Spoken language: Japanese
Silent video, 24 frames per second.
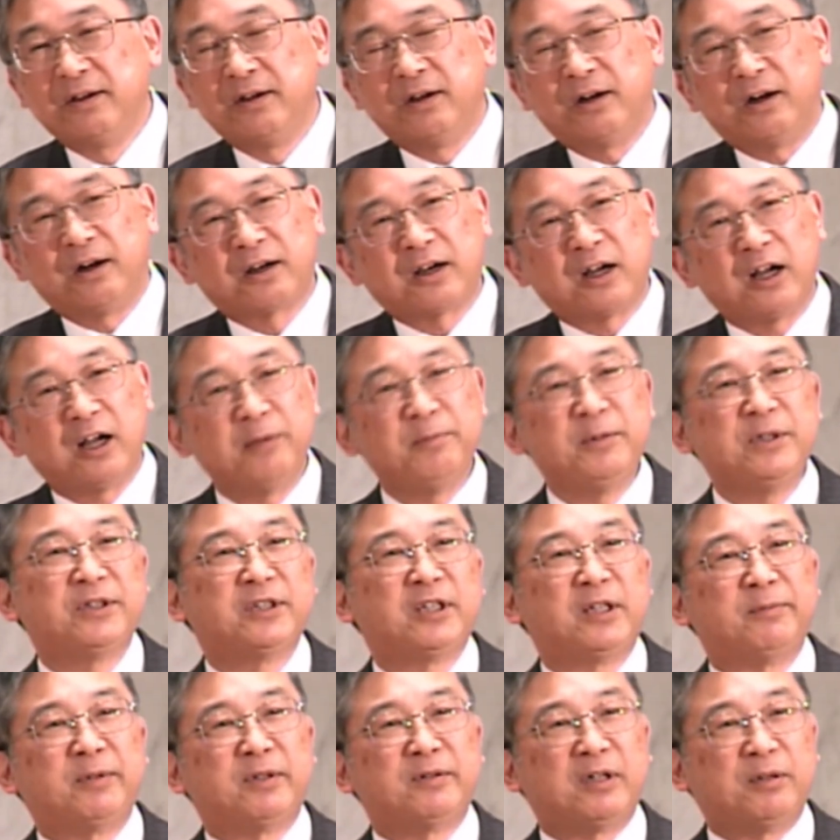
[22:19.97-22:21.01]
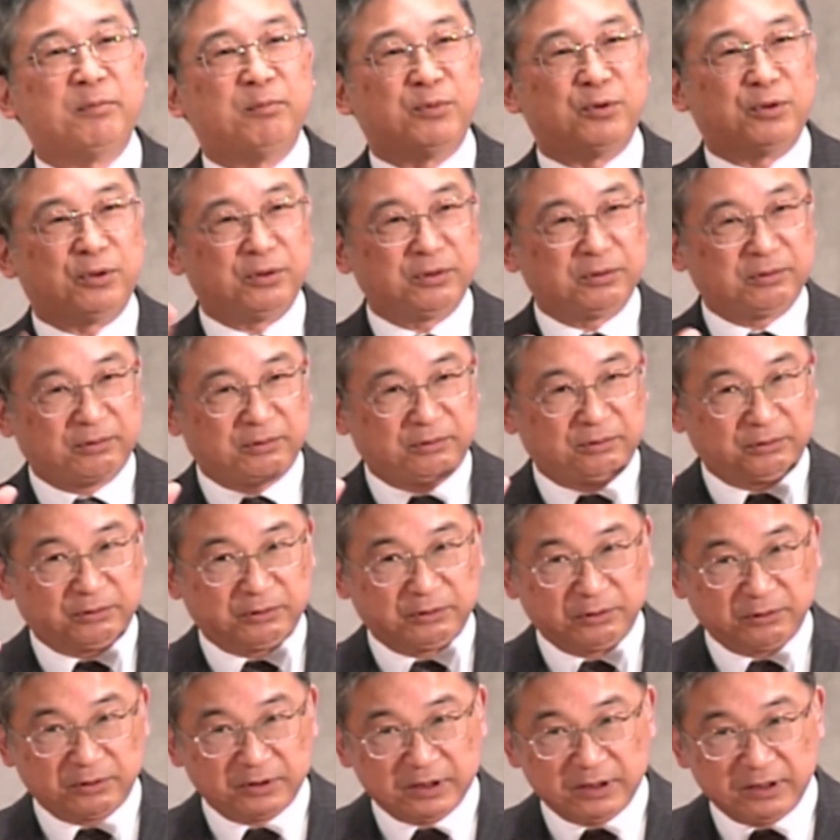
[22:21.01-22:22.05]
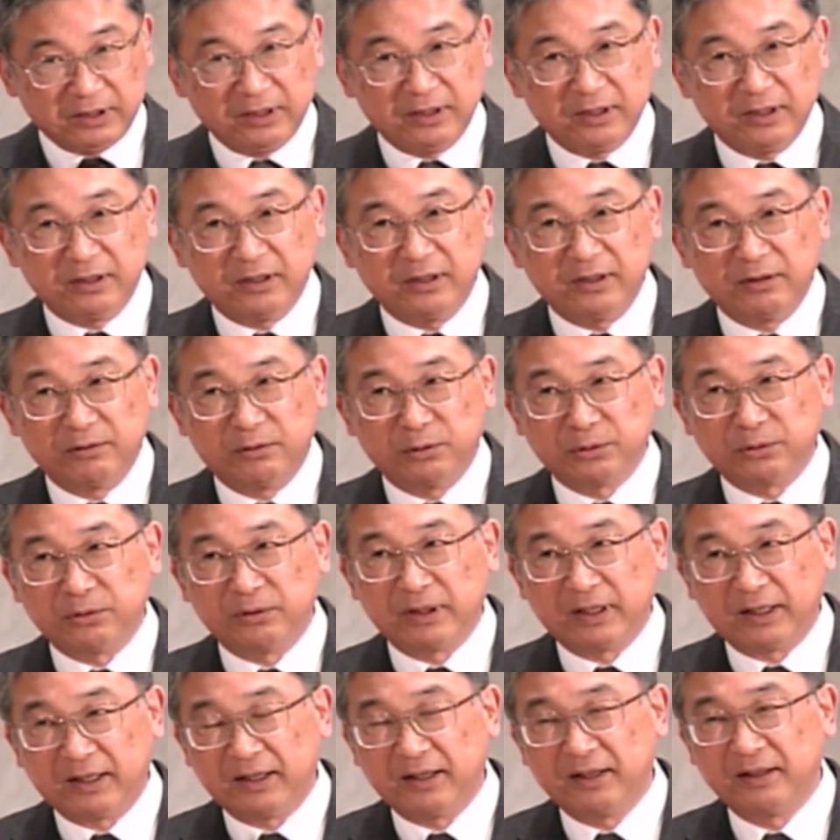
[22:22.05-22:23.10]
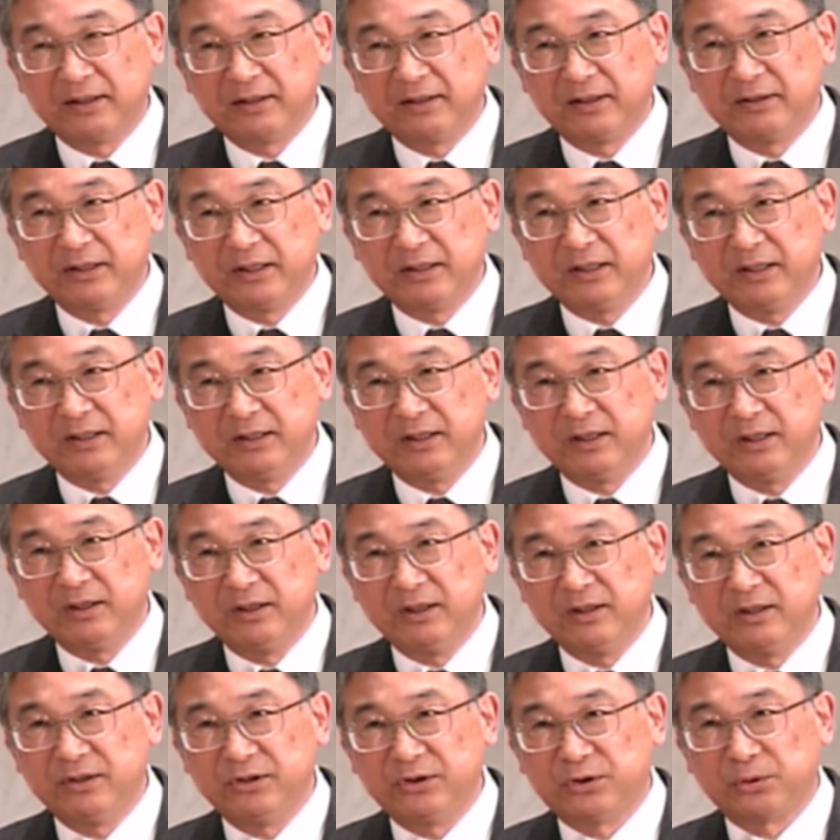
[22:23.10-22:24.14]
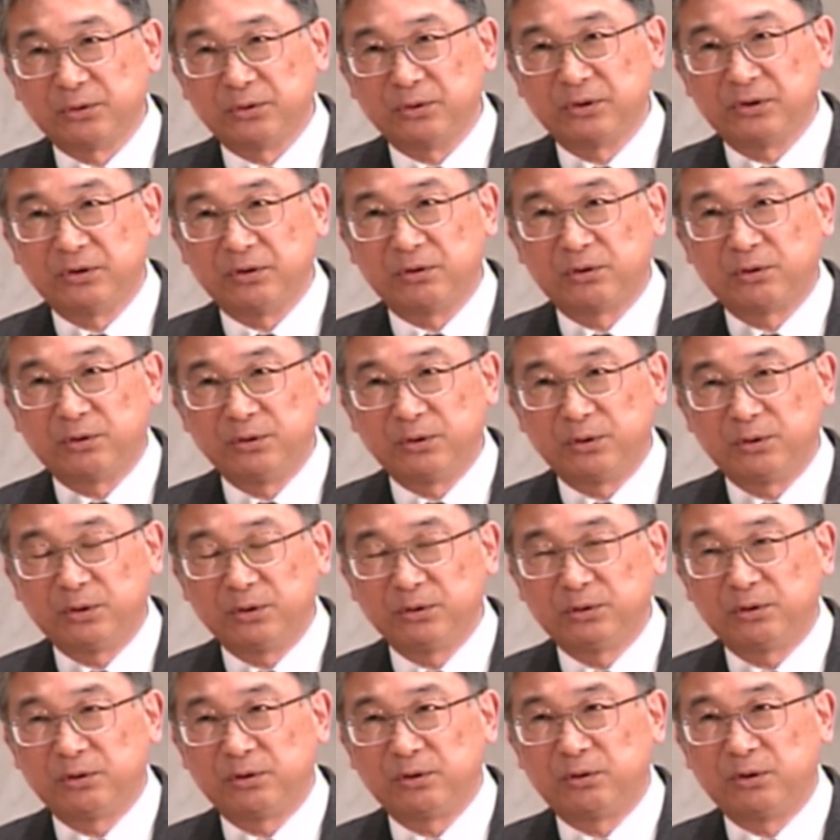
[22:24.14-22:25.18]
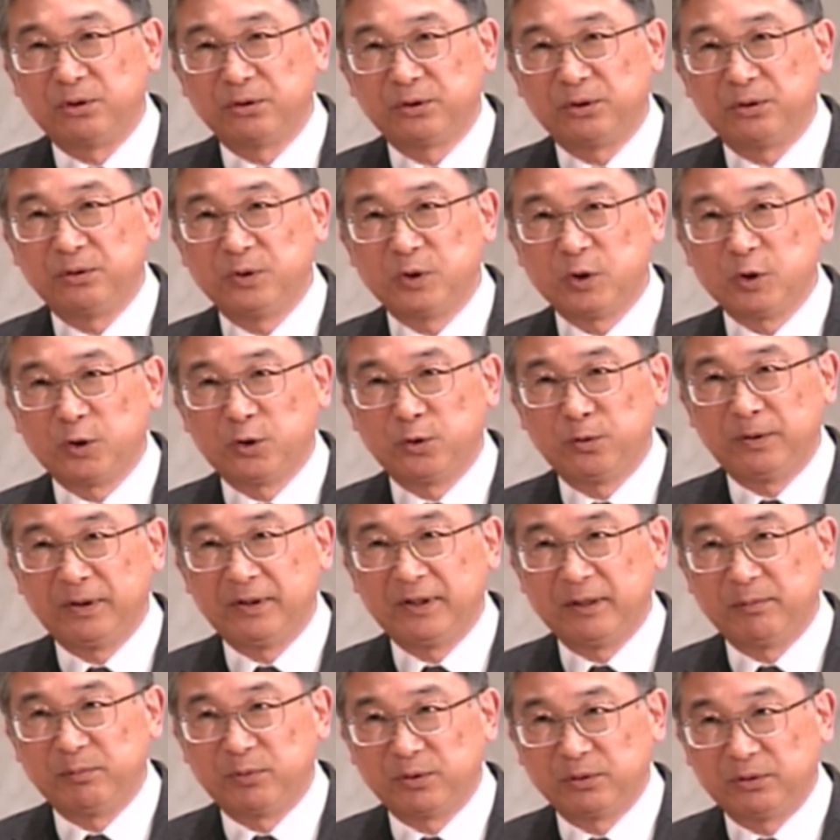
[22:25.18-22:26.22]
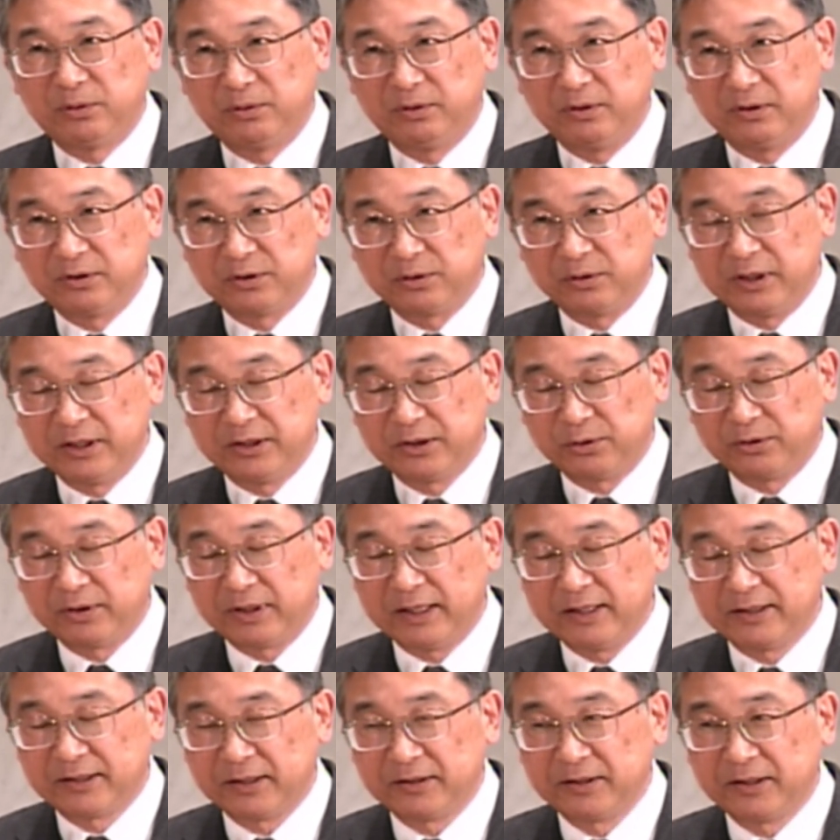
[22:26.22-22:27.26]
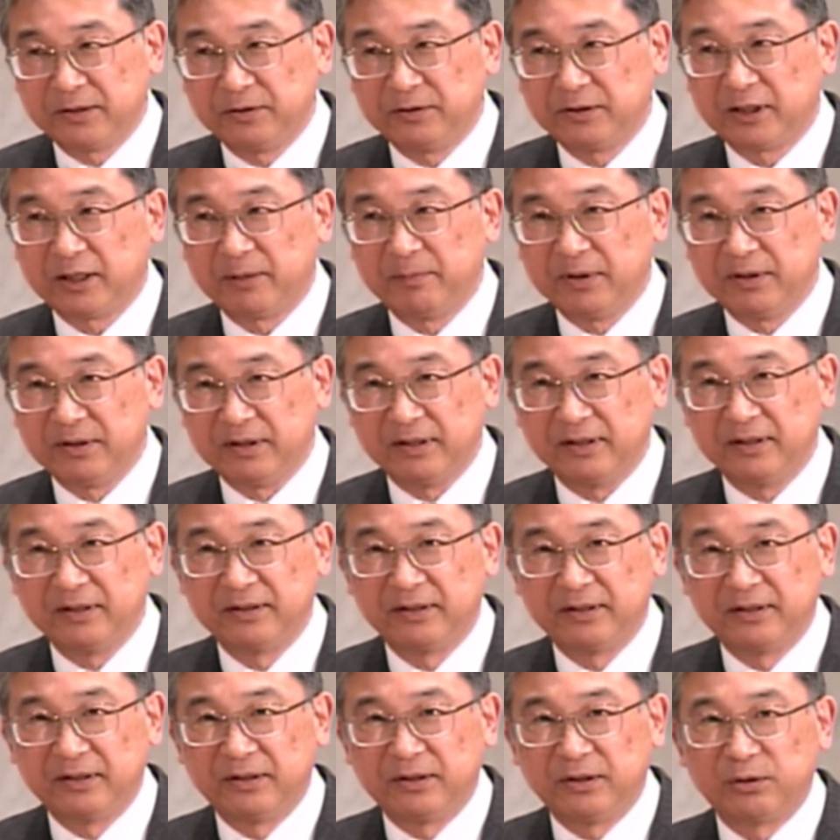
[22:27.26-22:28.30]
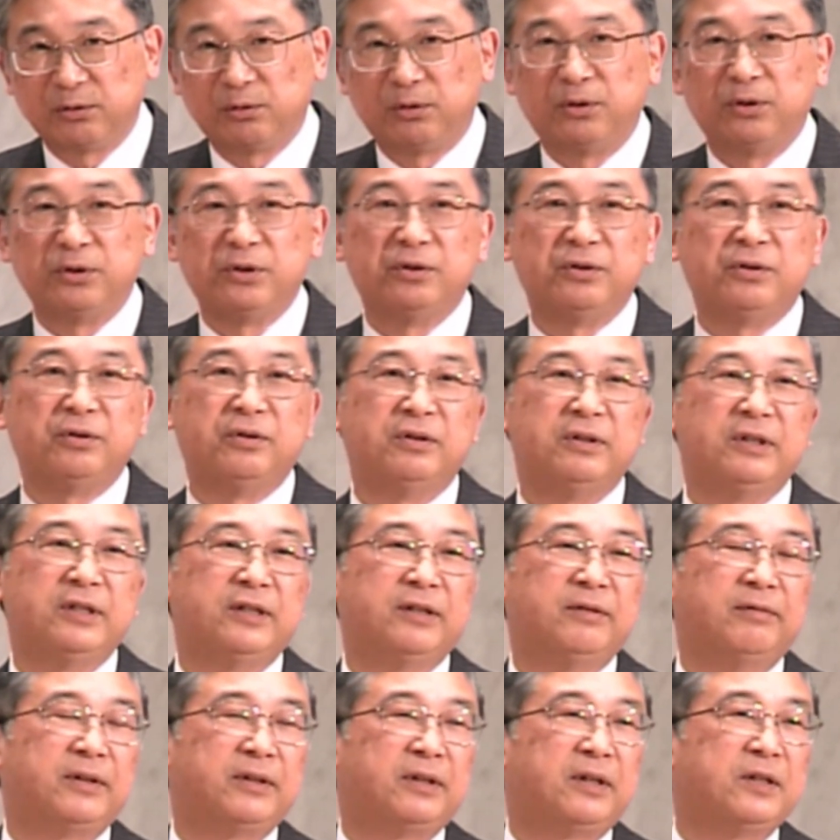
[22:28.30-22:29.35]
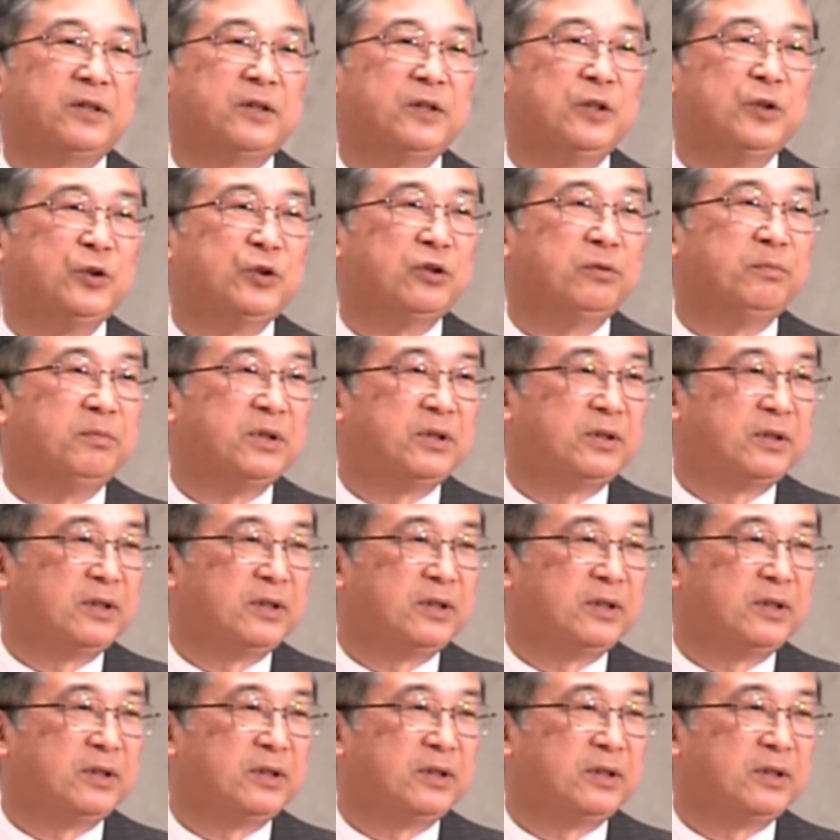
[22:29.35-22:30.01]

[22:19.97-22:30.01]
あ神様はもっといいことがいい状況このことをご存知の上でもそれに備えさせるためにこういうふうに私に準備